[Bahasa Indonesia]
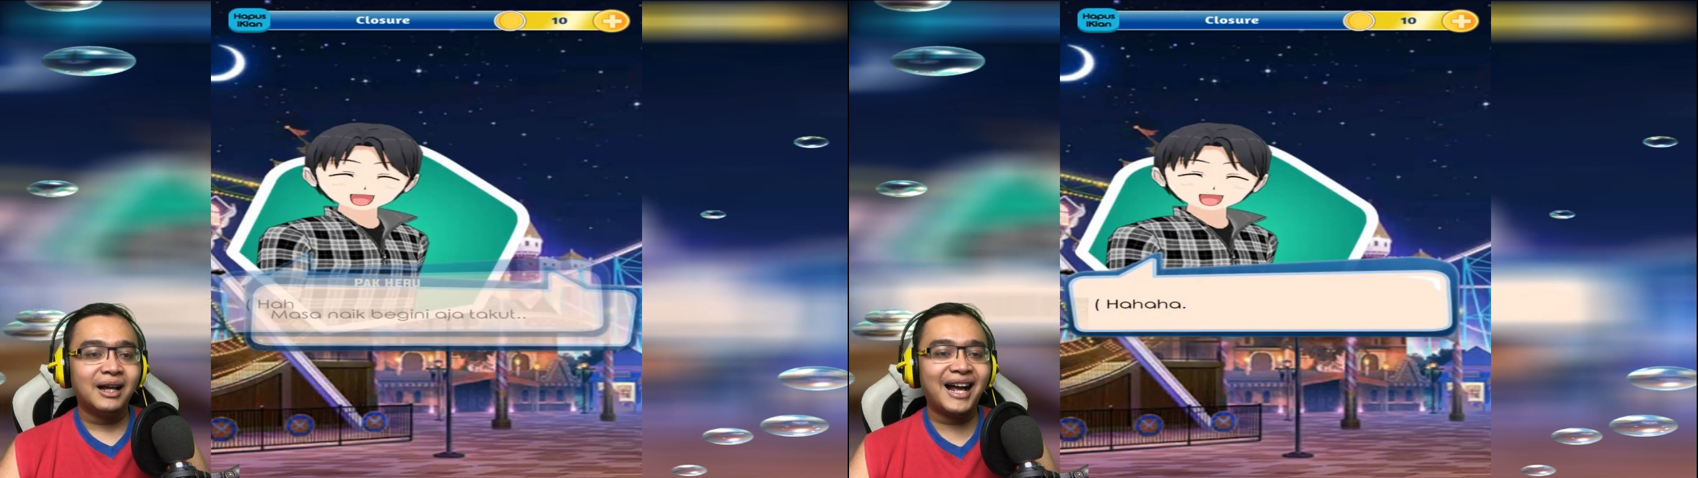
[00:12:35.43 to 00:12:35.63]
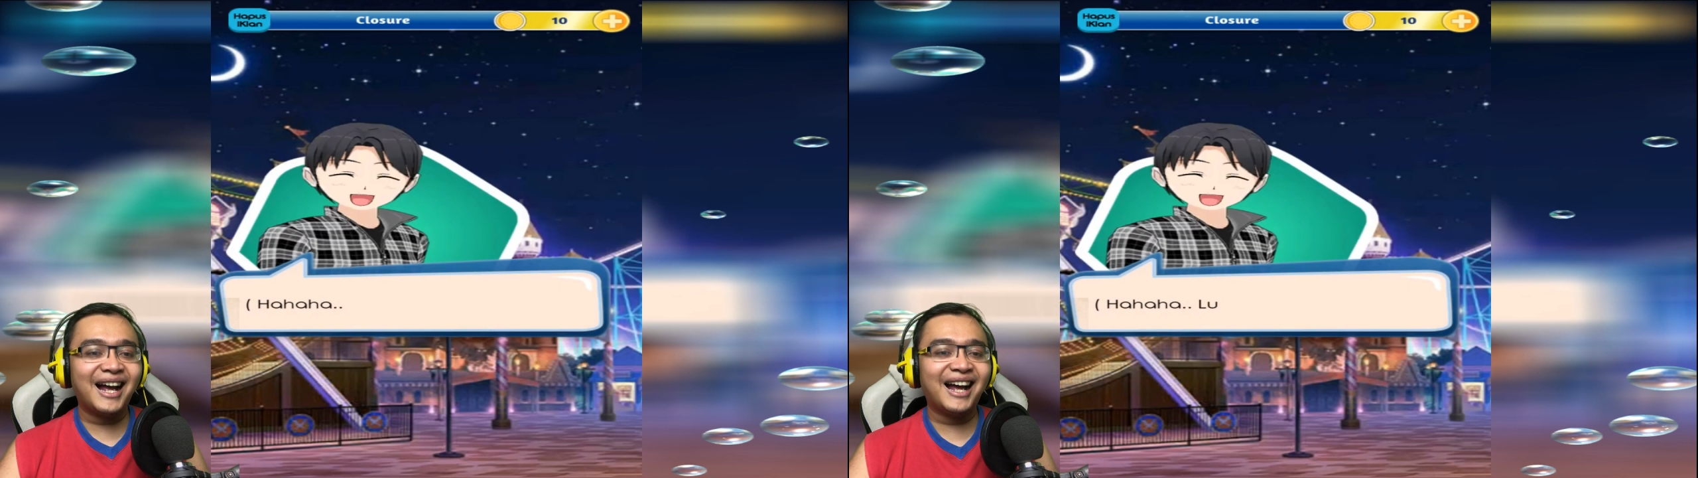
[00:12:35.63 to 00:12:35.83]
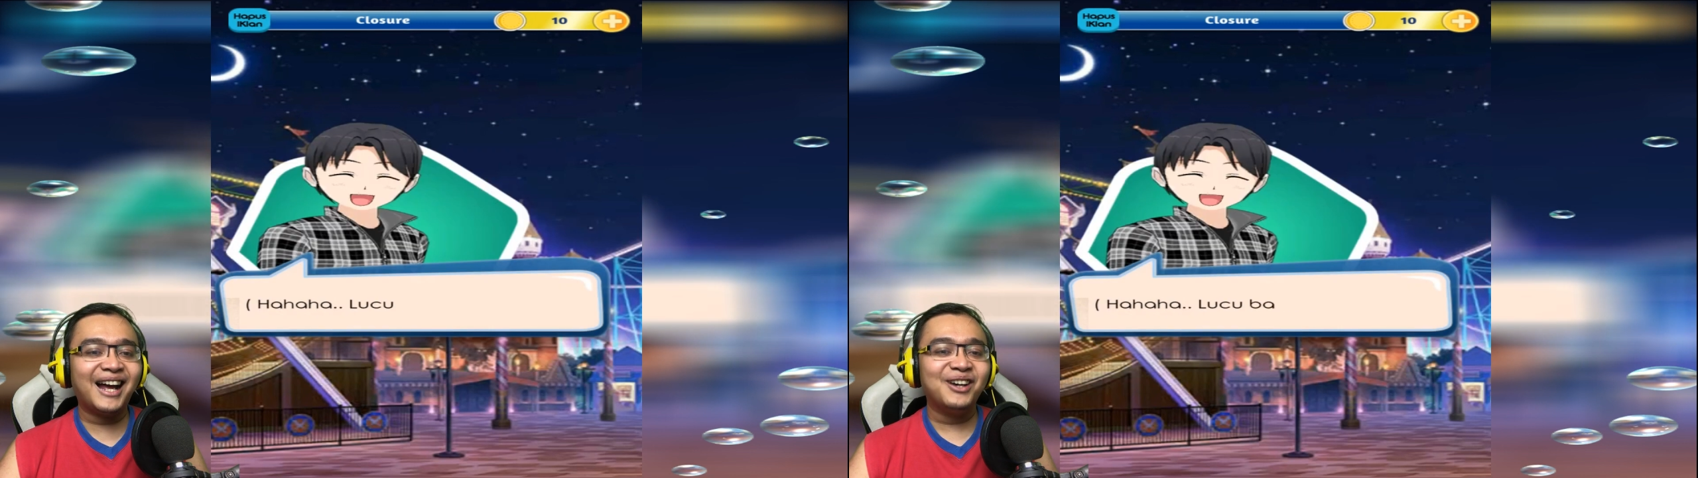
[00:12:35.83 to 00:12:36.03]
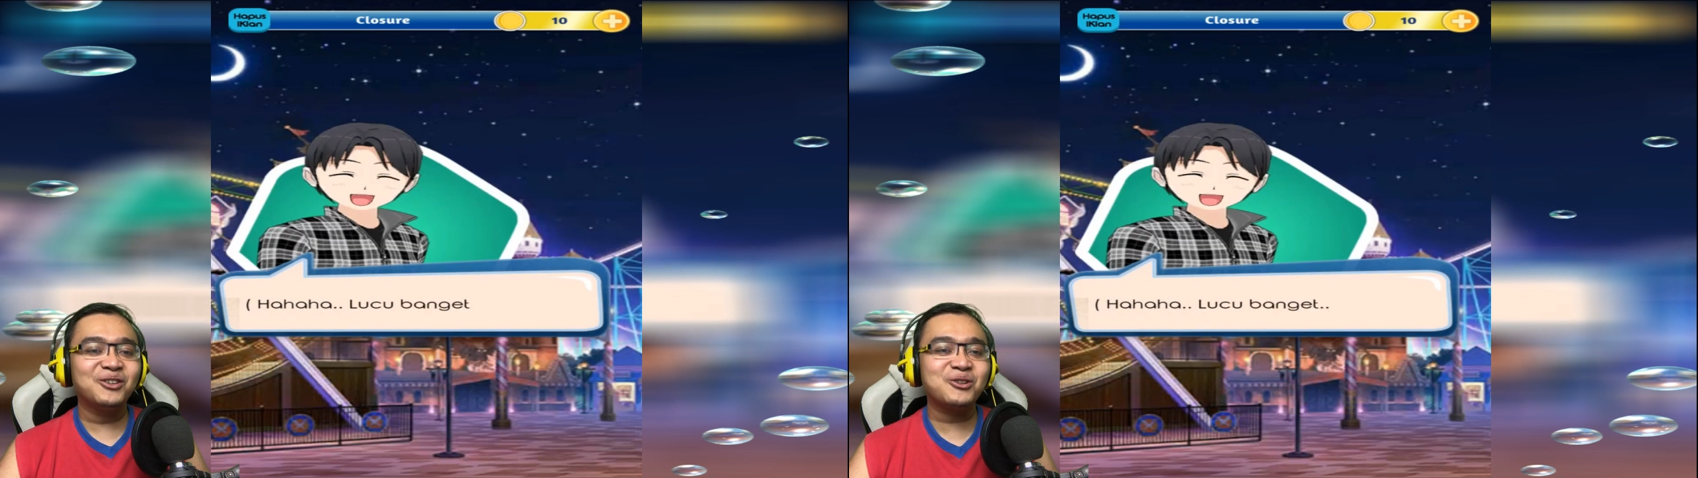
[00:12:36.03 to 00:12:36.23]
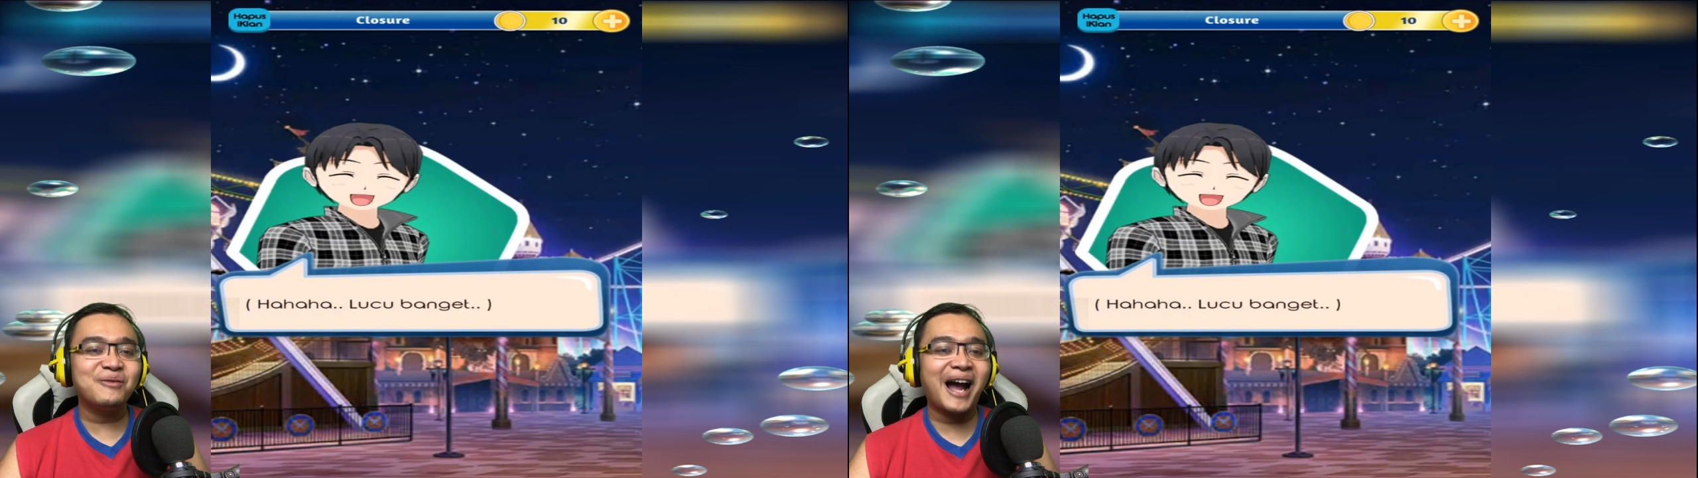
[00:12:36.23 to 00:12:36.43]
Haha,
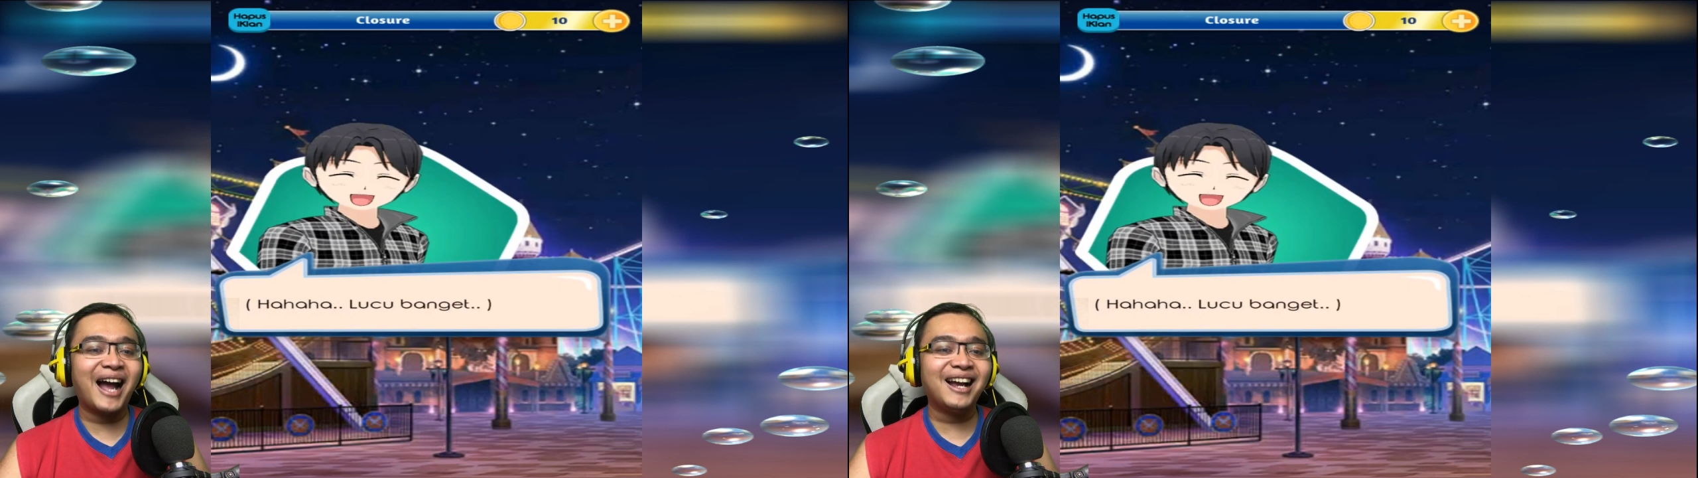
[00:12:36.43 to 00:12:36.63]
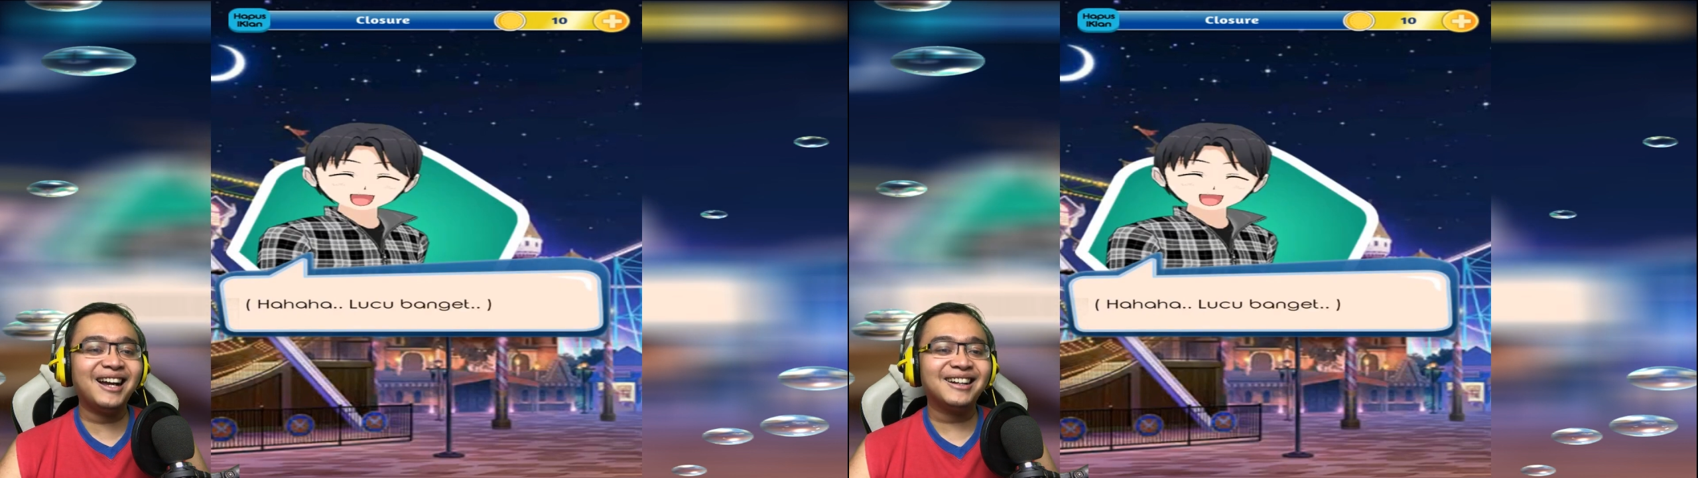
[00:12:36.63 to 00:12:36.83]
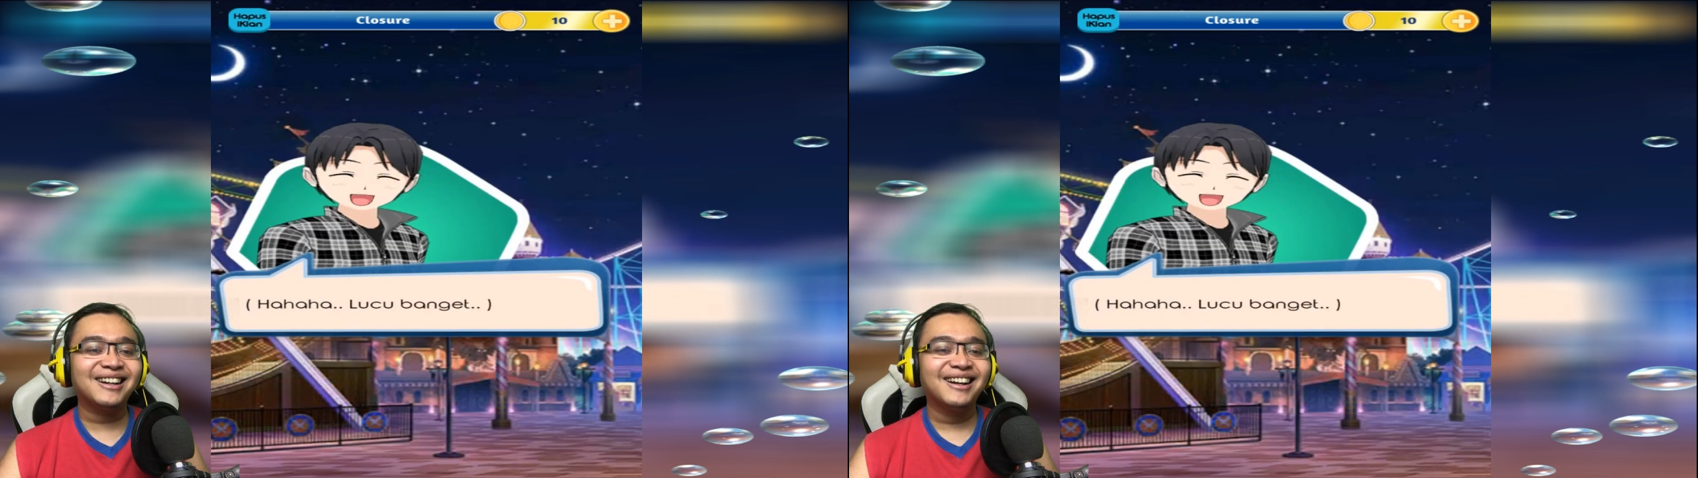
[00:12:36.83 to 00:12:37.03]
lucu banget.